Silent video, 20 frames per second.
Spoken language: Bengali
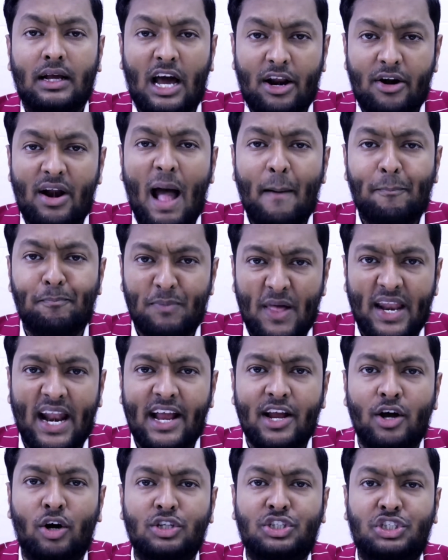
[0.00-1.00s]
কারণ
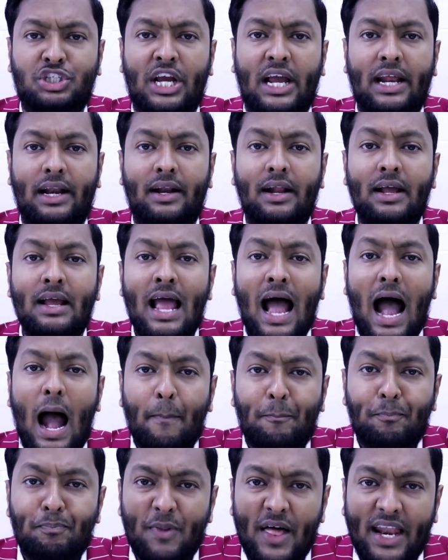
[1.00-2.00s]
আপনারাই হচ্ছেন
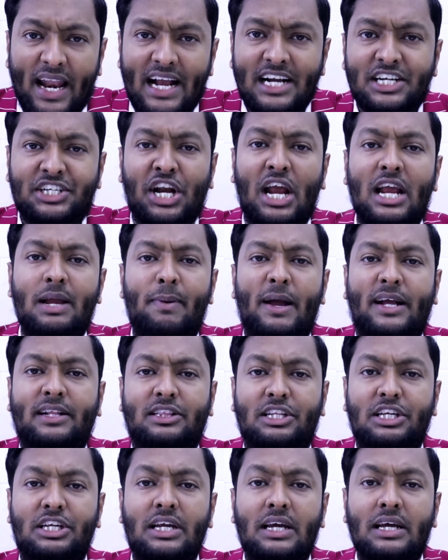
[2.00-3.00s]
আপনারাই সেই
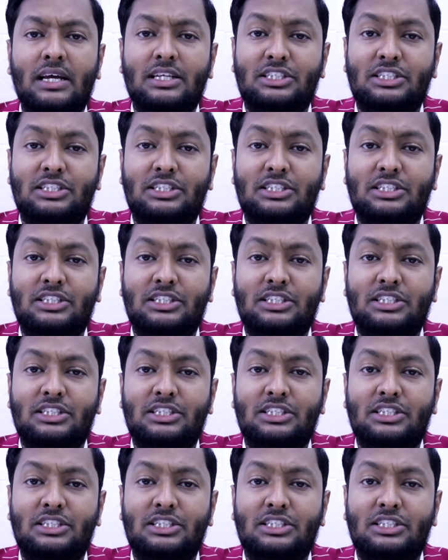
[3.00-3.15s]
ব্যক্তি